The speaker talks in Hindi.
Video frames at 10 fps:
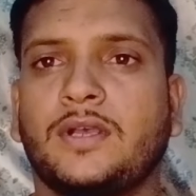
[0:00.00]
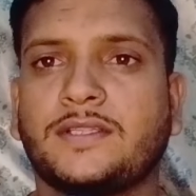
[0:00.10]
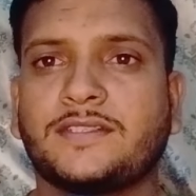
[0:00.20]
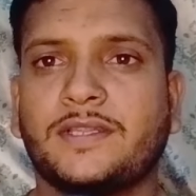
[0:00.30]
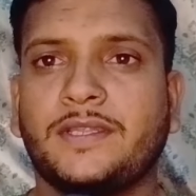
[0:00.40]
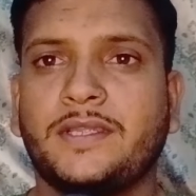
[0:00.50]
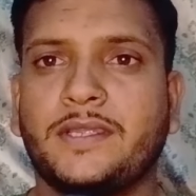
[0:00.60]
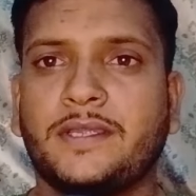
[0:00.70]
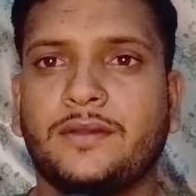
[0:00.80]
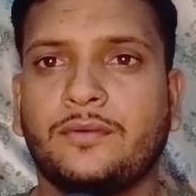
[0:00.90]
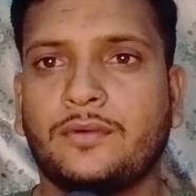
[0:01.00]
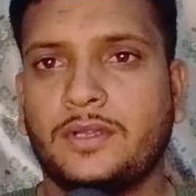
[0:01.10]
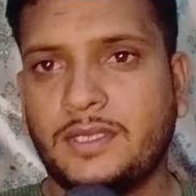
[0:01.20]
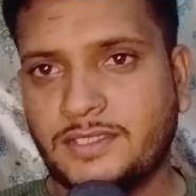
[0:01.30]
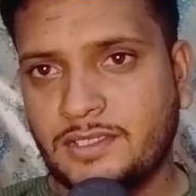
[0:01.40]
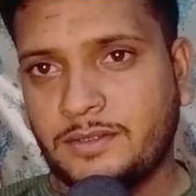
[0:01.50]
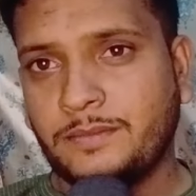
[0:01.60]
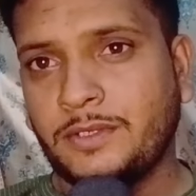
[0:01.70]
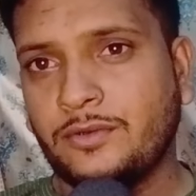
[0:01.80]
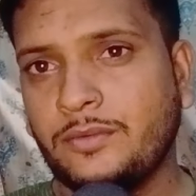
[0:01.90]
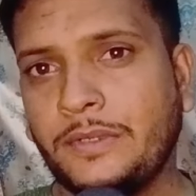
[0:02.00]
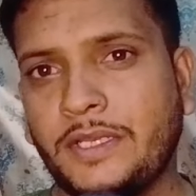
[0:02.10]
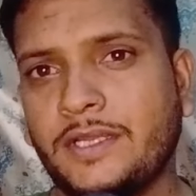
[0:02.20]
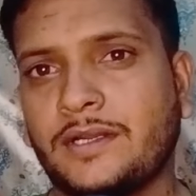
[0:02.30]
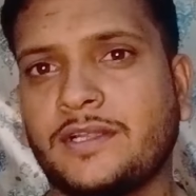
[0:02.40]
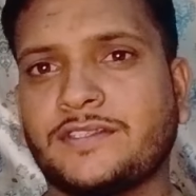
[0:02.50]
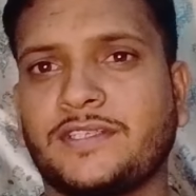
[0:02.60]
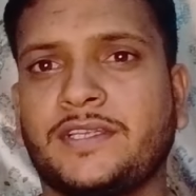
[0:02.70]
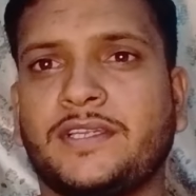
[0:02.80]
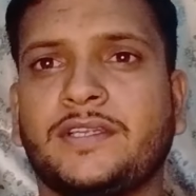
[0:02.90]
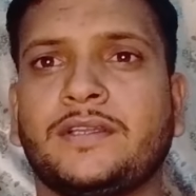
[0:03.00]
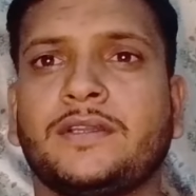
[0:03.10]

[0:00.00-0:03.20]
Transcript: अच्छा नहीं है ये और ऐसा बिल्कुल भी नहीं करना चाहिए